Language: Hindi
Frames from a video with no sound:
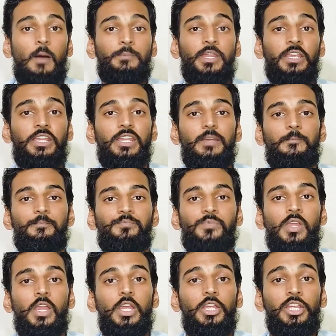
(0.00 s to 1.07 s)
अब देखिए
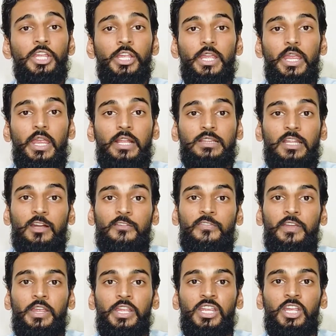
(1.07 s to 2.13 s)
ये एक तरफ
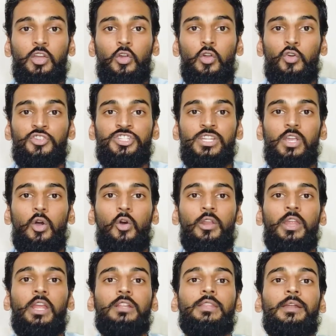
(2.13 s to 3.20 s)
है इकोलॉजी
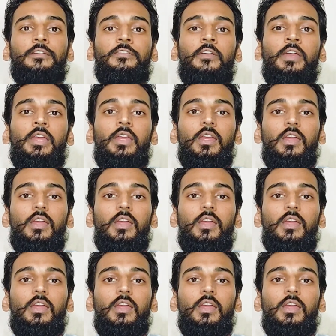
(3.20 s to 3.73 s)
और एक तरफ है